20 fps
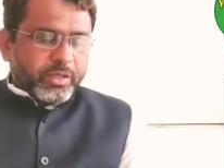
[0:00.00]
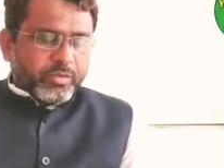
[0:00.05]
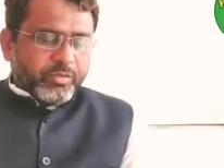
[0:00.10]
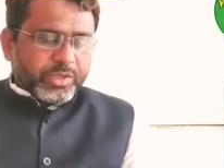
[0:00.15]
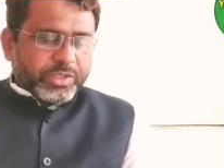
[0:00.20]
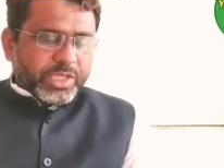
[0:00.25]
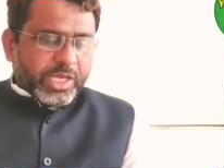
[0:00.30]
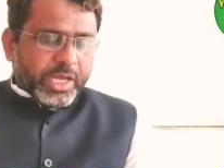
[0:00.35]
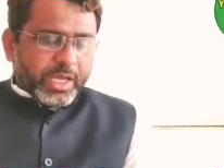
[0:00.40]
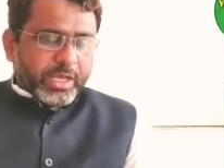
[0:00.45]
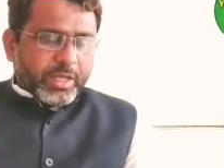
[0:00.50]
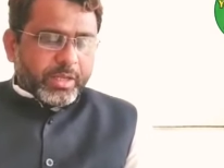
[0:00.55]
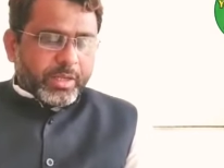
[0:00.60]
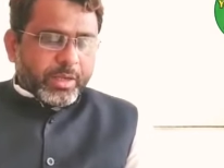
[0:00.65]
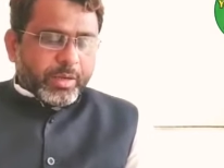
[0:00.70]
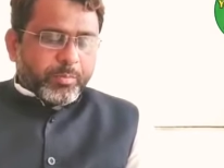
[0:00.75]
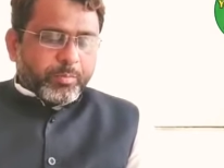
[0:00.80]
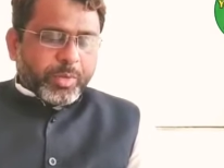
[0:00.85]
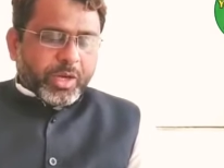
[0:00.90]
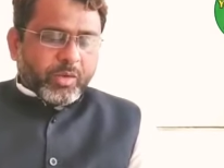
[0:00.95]
विषय
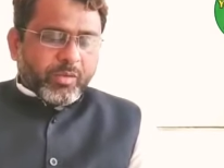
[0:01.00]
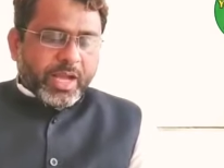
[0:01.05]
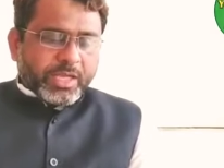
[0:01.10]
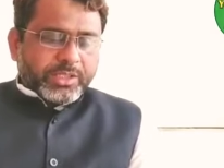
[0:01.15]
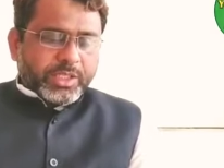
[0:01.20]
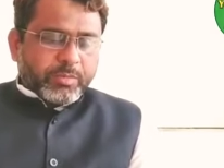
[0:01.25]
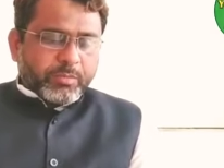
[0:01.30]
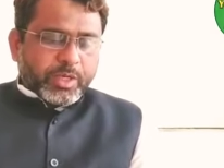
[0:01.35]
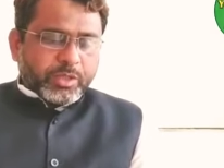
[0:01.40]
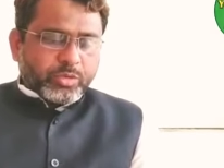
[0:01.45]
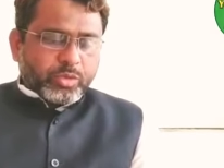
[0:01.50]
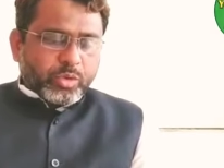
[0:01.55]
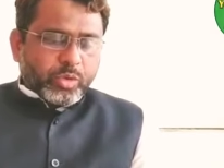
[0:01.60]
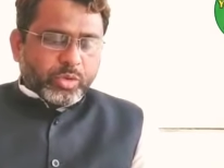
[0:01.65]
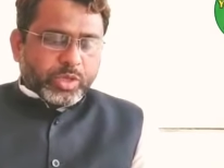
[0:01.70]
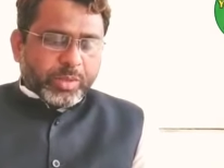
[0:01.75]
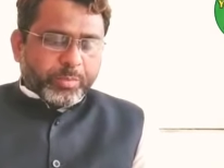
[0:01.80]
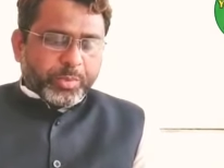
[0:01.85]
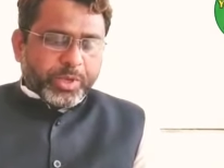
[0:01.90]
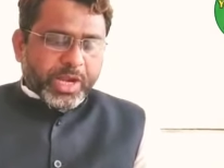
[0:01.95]
प्रवासी मजदूरों
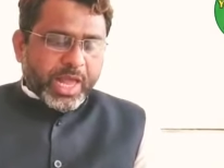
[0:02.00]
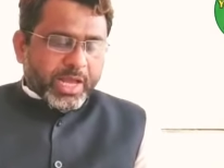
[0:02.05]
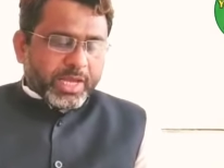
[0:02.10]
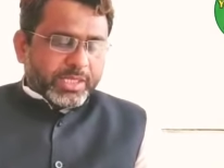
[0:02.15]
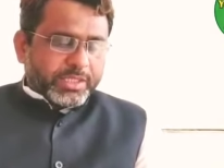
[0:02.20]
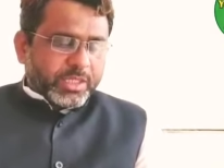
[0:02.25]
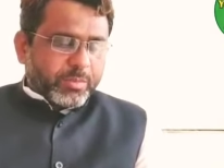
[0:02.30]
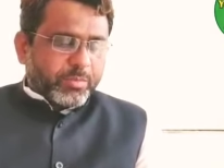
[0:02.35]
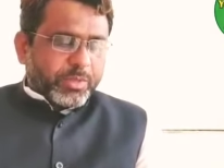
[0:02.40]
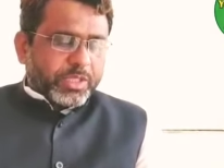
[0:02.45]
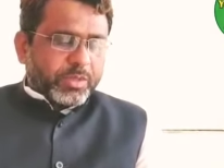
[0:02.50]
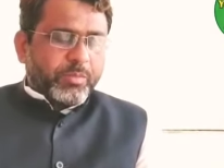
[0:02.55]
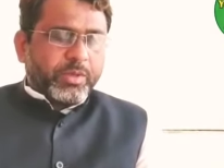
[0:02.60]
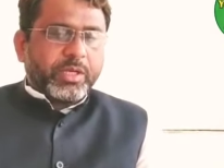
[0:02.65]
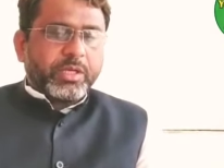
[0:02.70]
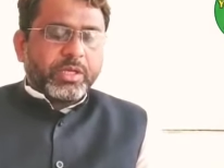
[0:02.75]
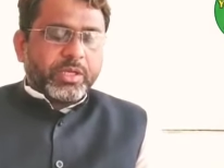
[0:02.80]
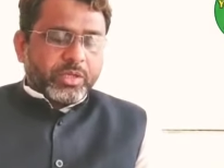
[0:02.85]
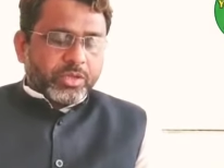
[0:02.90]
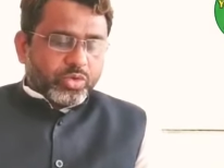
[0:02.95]
की पीड़ा के संबंध में
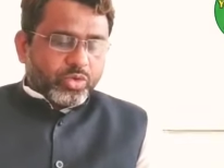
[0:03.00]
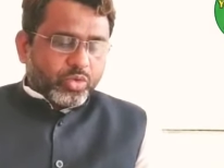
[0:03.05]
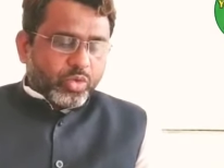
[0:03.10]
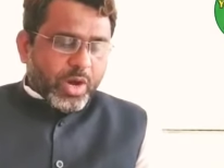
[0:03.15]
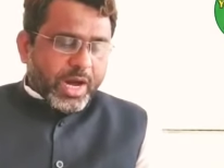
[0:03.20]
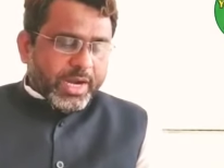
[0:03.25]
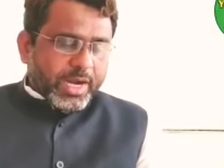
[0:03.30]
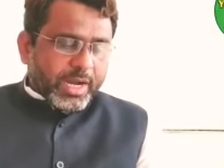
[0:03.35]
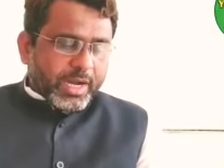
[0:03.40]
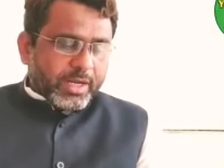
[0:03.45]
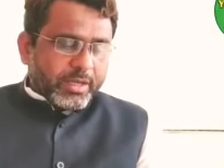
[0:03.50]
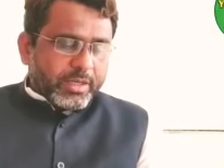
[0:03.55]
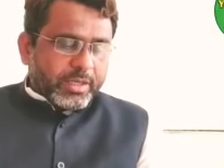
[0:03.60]
द्वारा